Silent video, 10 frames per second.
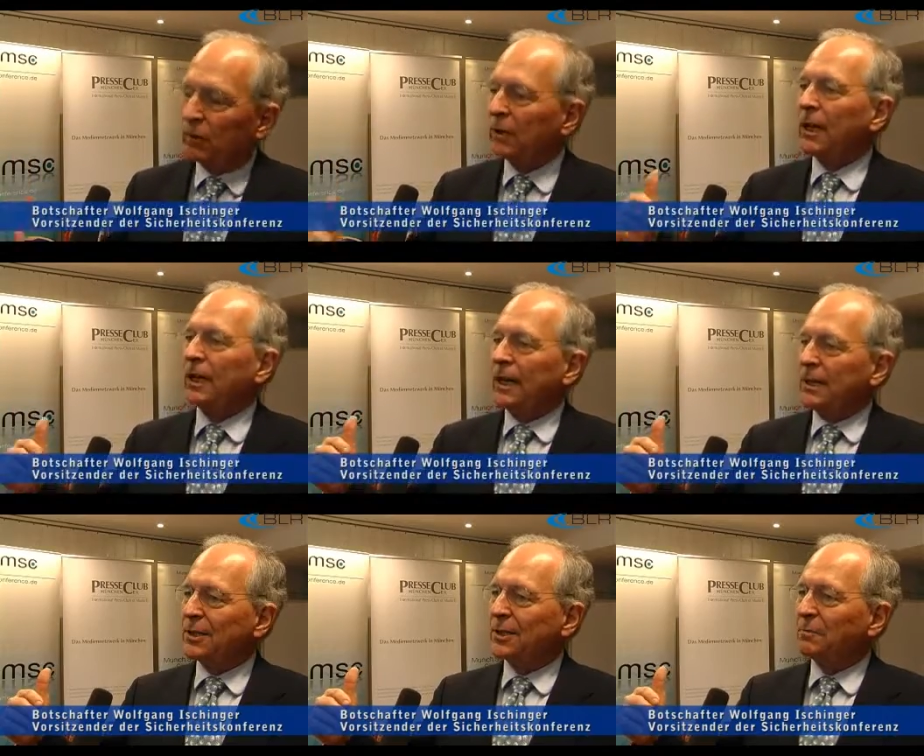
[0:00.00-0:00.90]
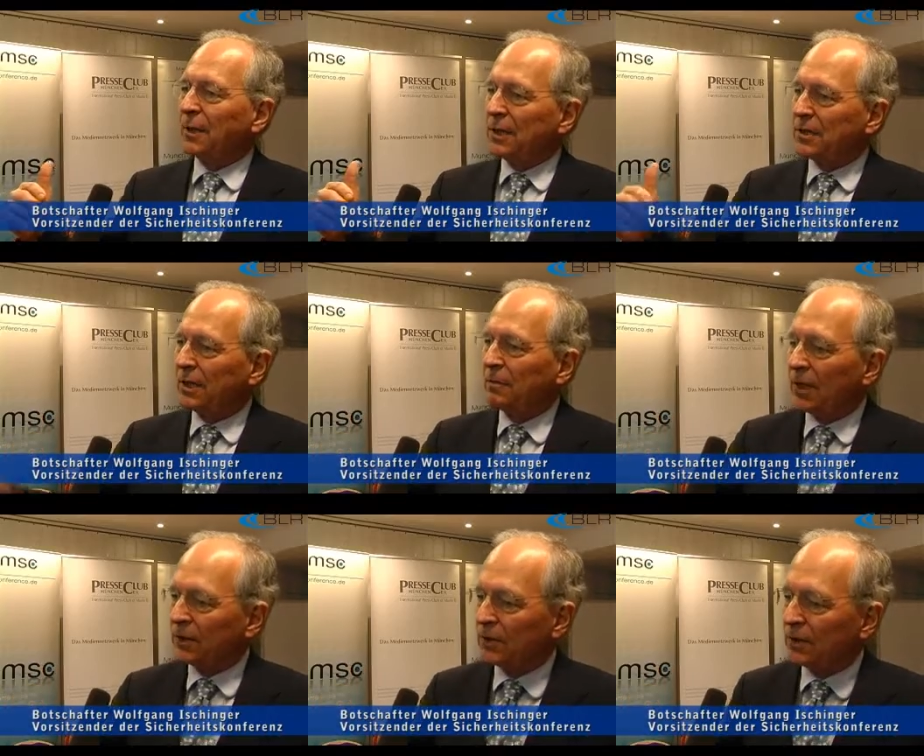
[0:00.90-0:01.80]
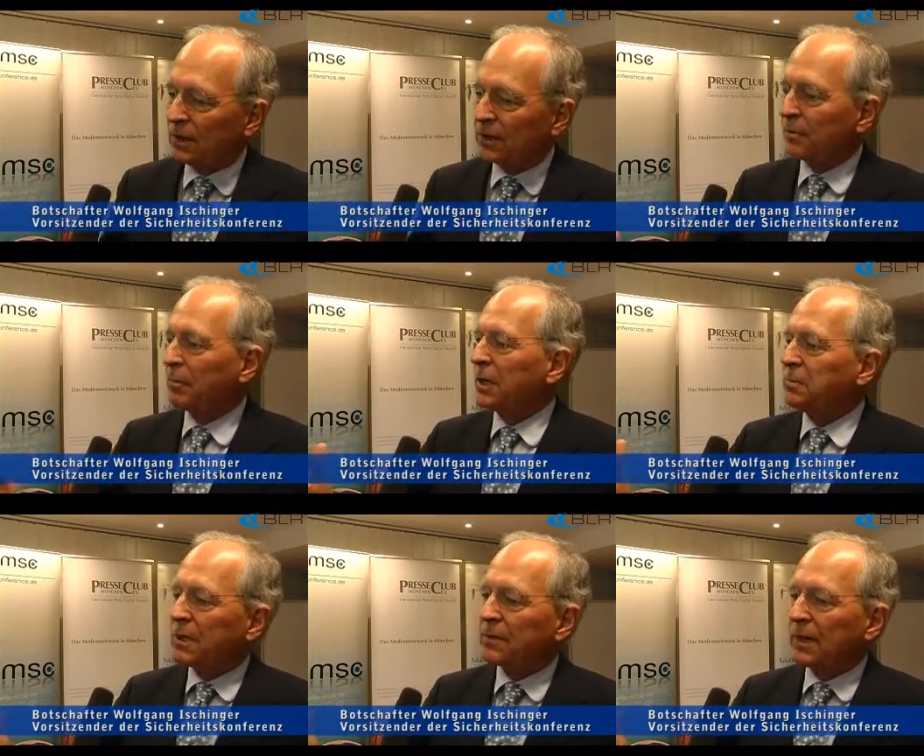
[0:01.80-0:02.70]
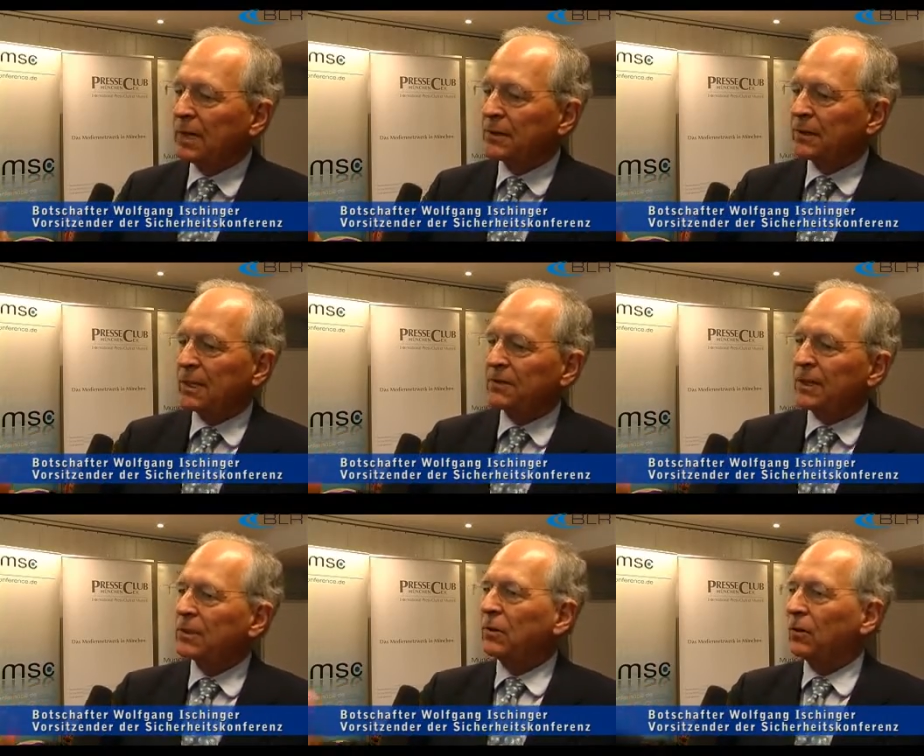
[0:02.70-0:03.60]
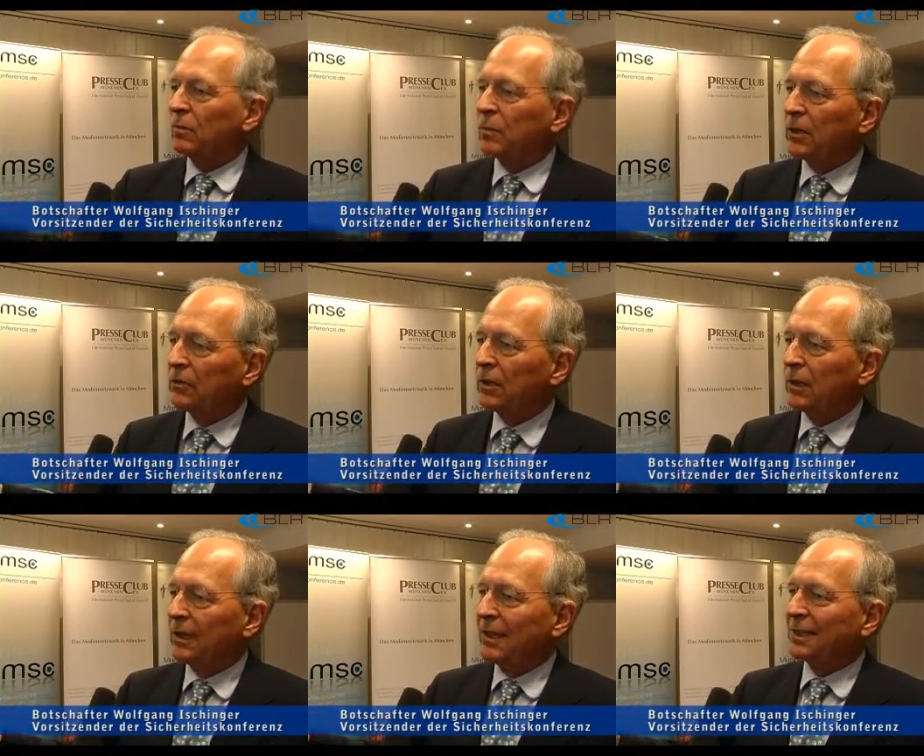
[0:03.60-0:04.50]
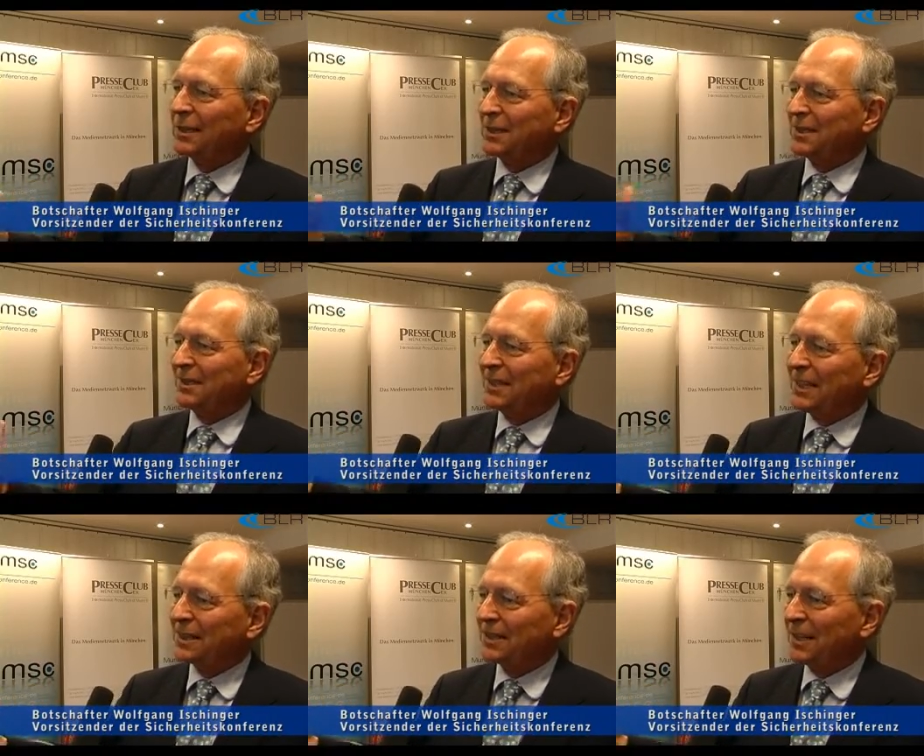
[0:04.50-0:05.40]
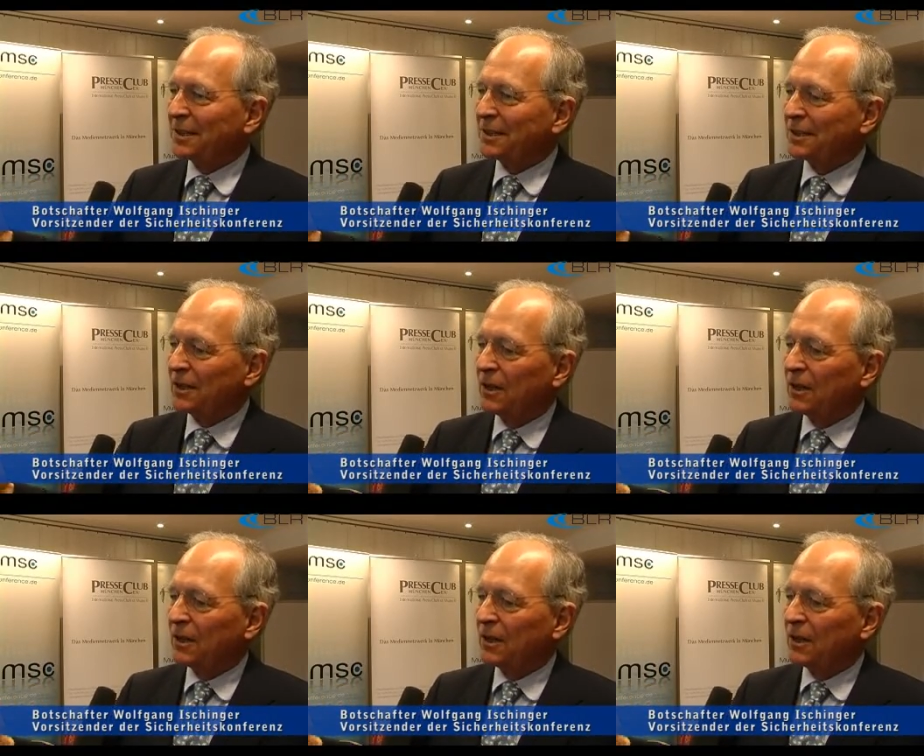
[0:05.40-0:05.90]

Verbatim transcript: ohne einen einzigen Panzer in Marsch zu setzen, beispielsweise das westeuropäische Elektrizitätsnetz